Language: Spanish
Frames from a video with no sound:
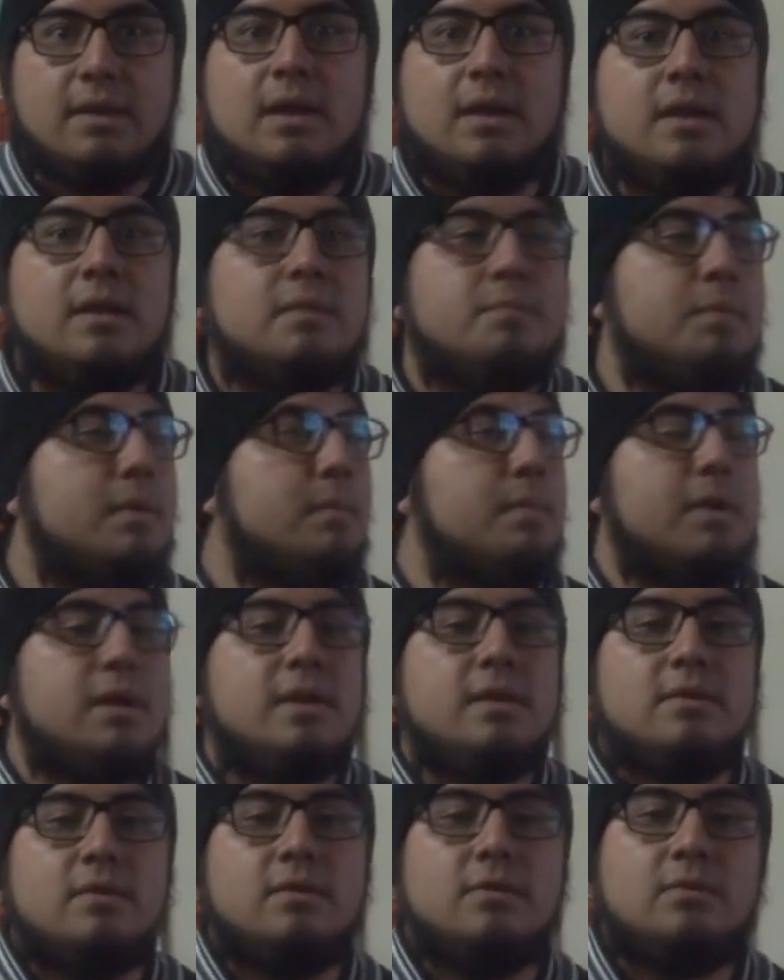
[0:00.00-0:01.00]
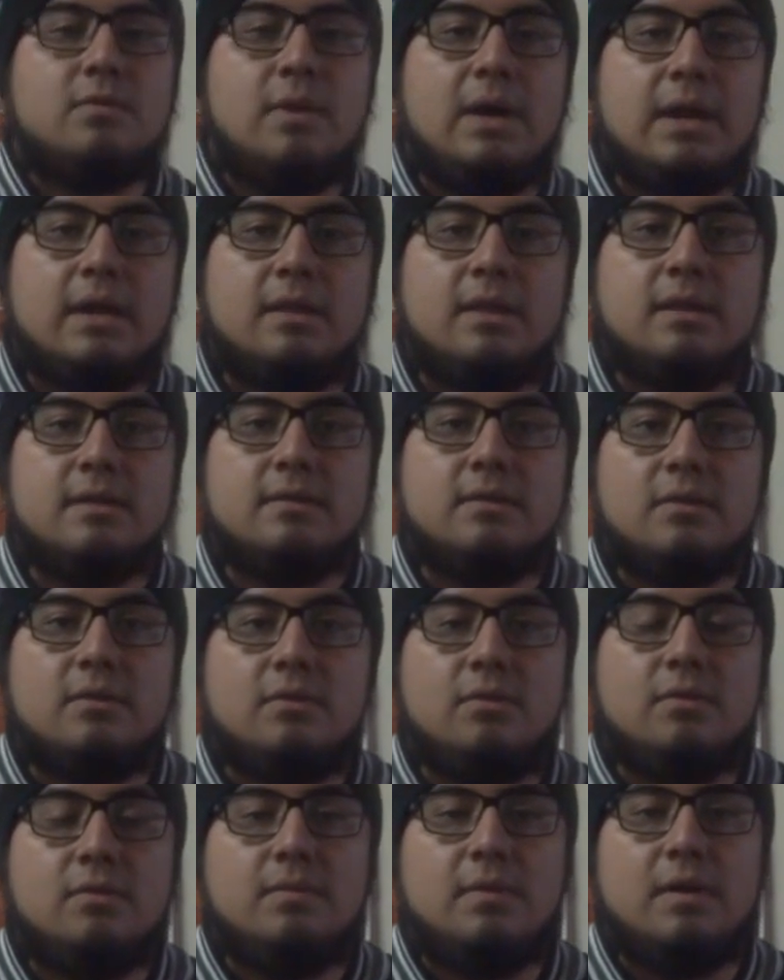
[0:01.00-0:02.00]
En las primeras dos guardias
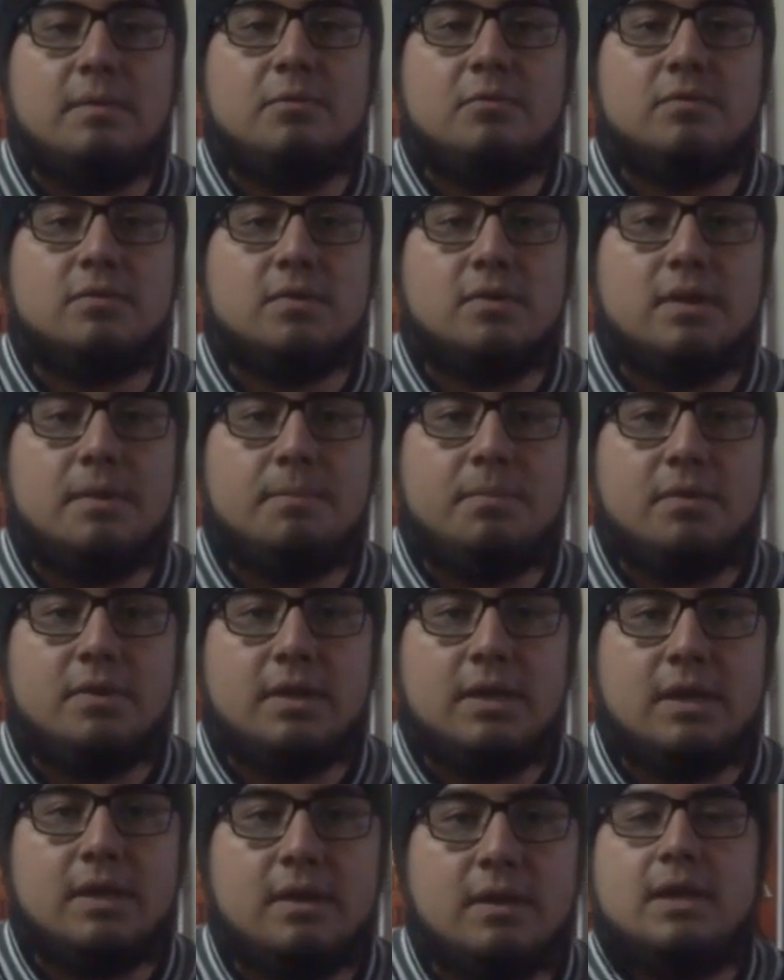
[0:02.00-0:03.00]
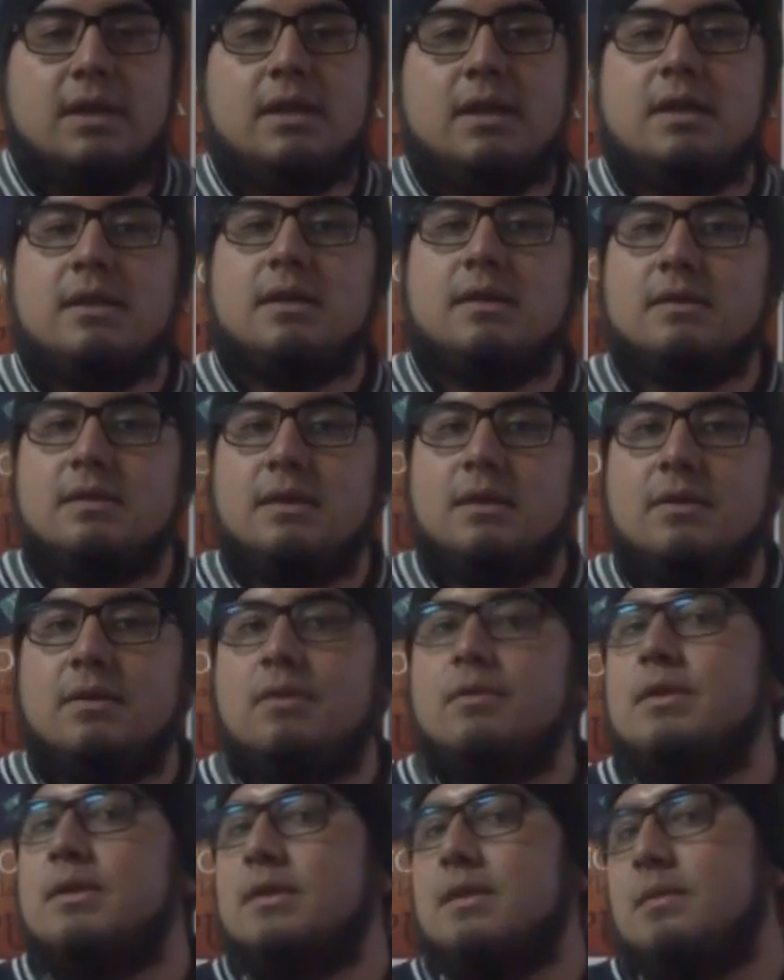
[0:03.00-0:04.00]
hubo abuso de poder, en el tercero
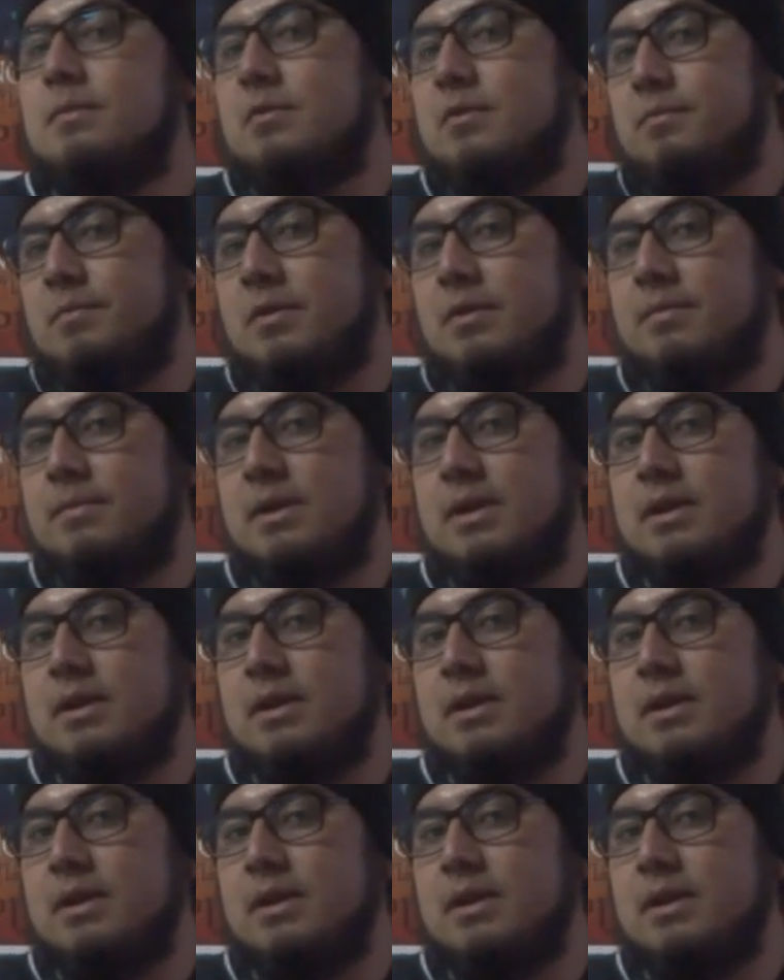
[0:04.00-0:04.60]
aún estamos por